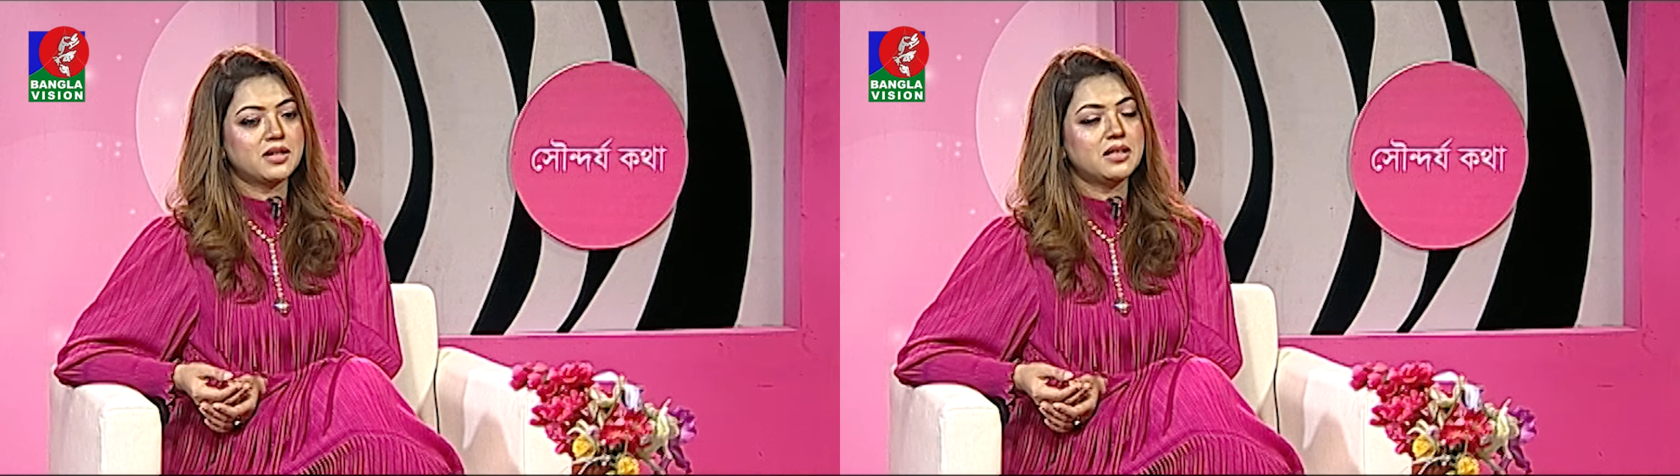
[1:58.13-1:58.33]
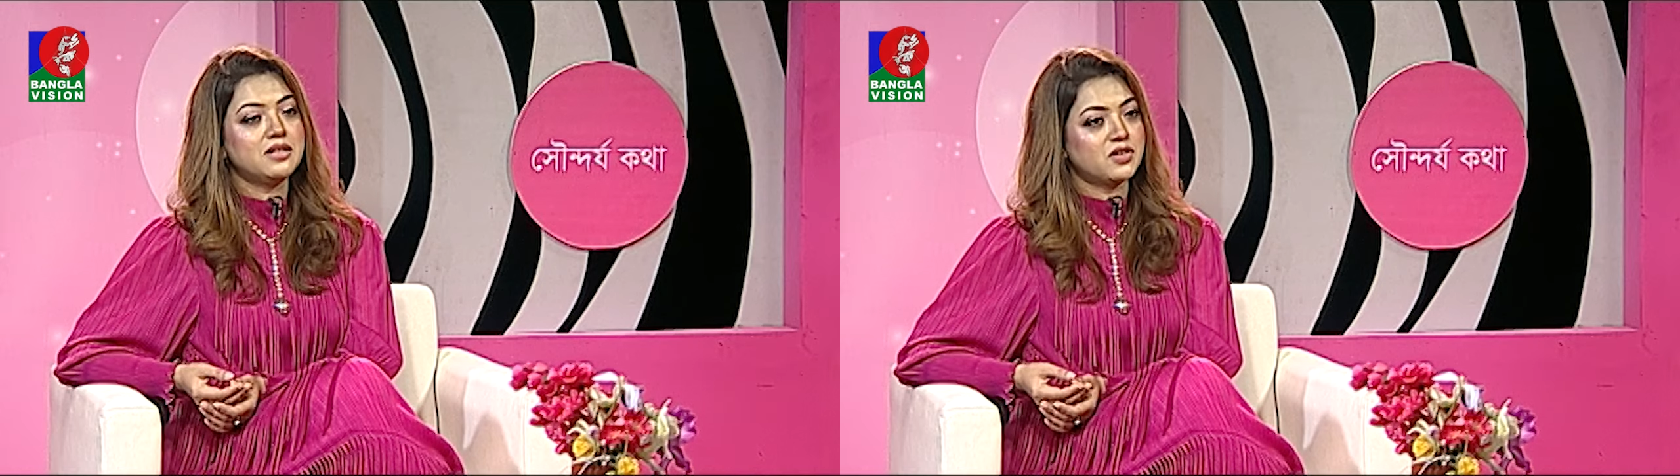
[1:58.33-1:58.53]

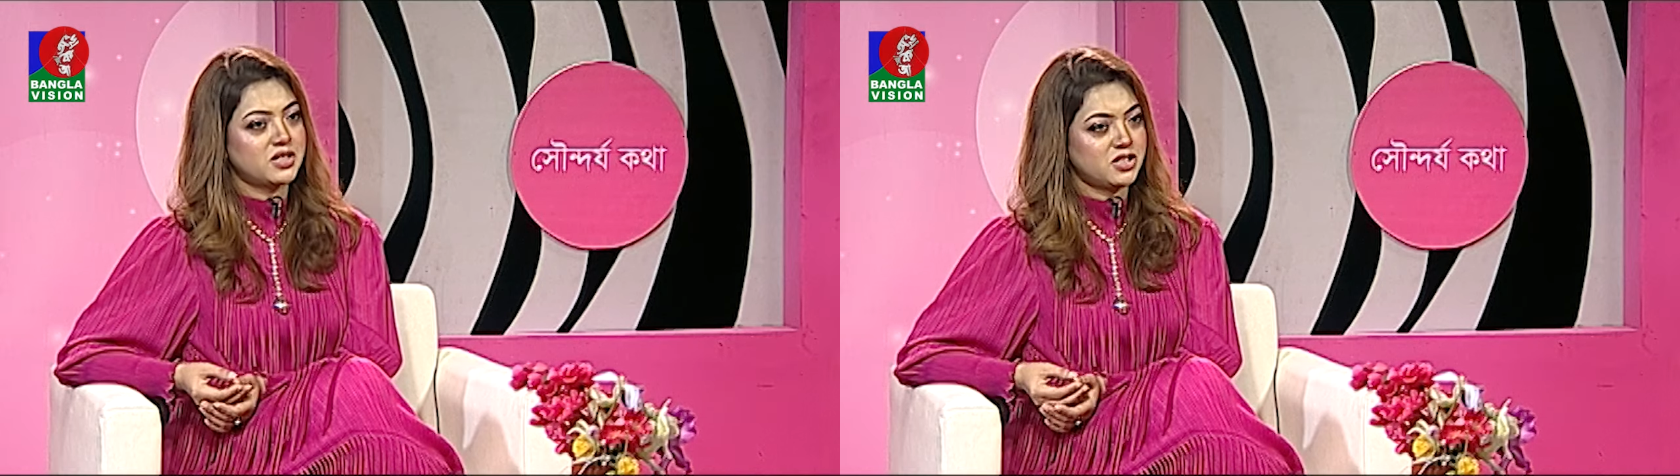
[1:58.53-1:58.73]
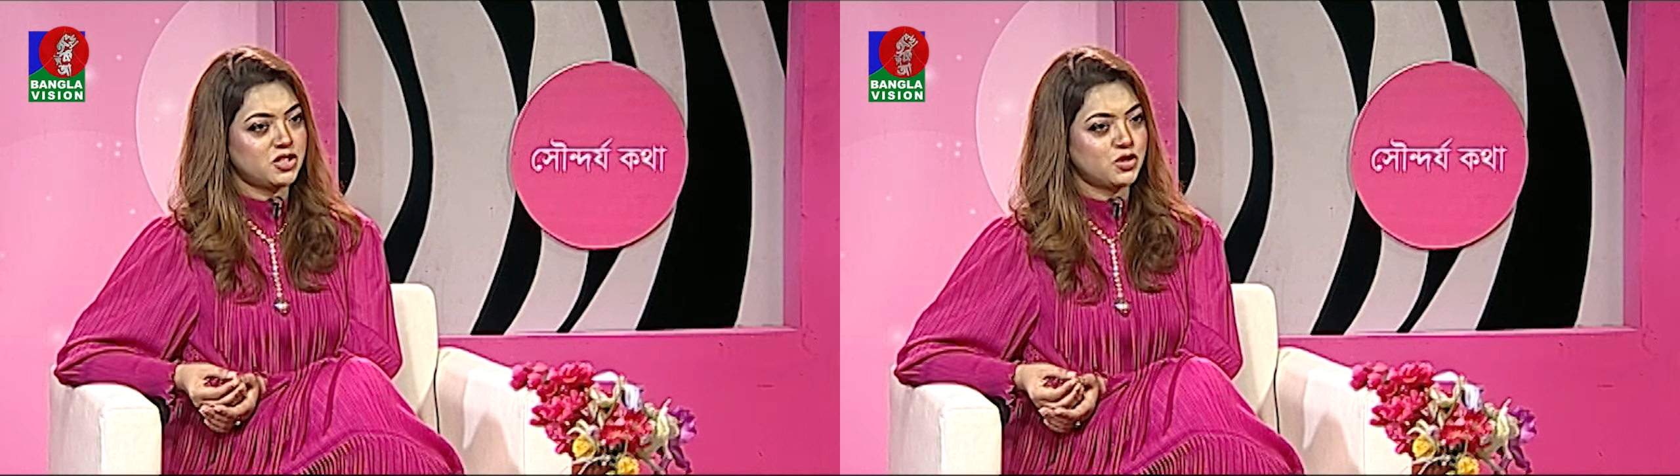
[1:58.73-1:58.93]
ক্লিন
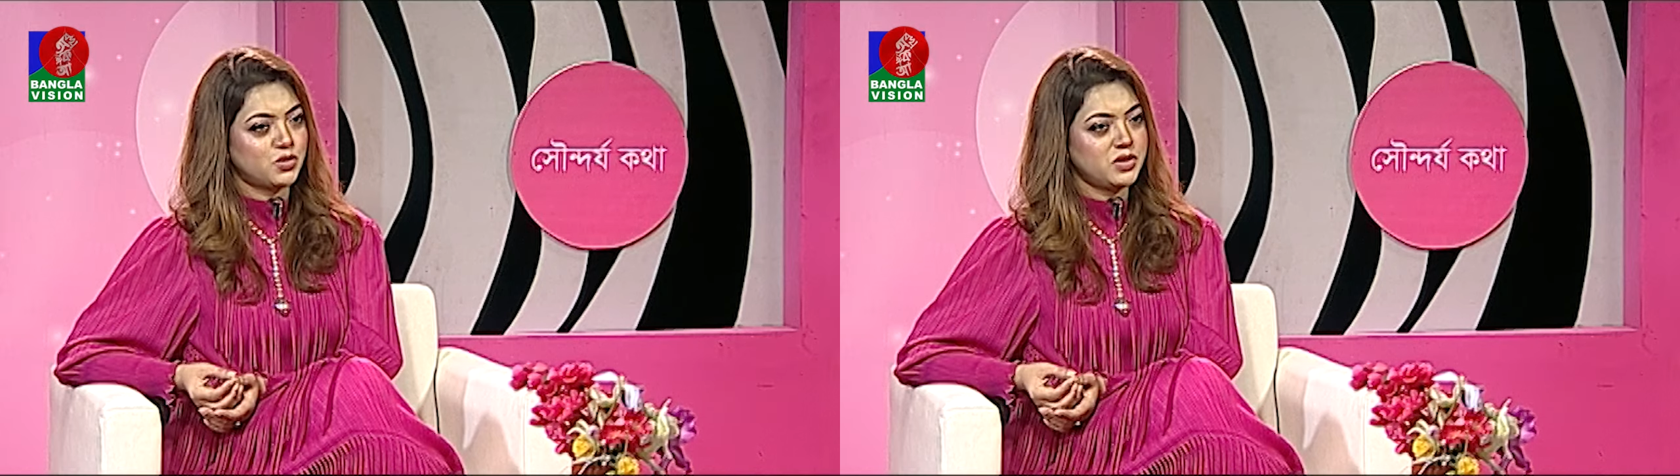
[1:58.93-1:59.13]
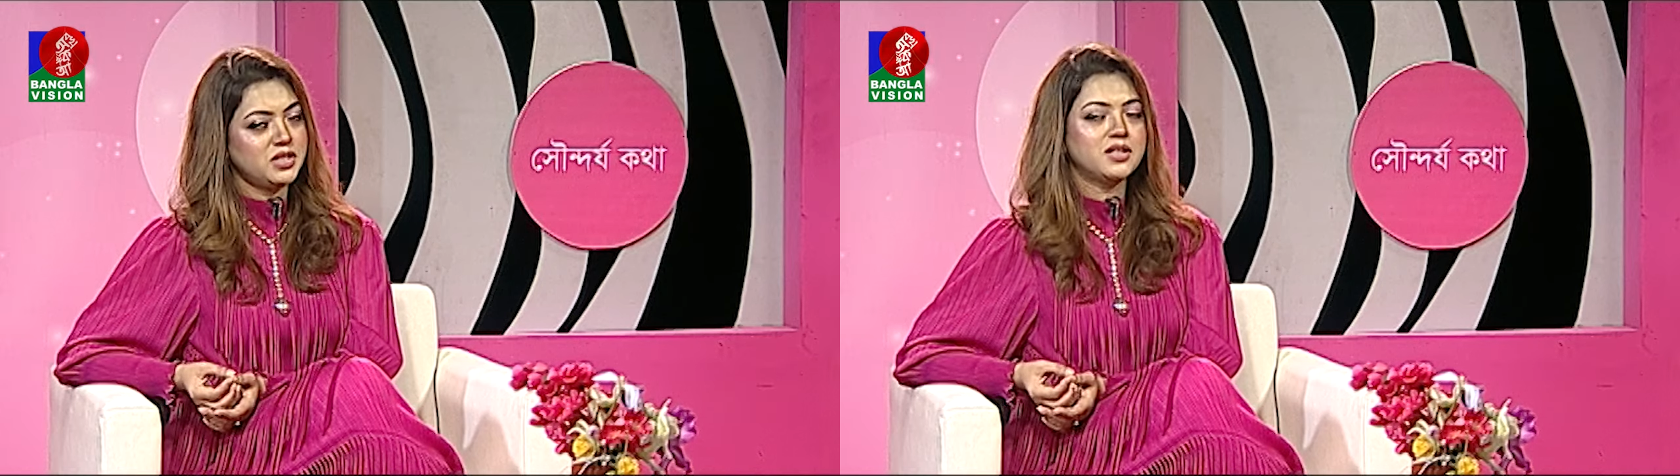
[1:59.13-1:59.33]
রাখার চেষ্টা
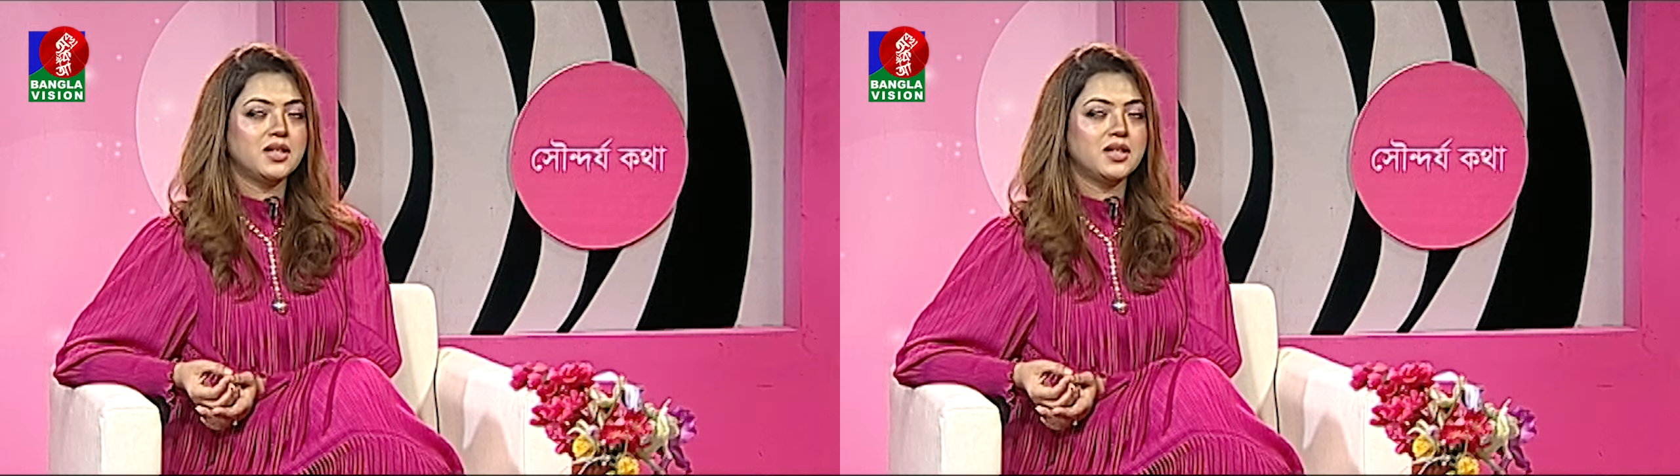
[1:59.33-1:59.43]
করি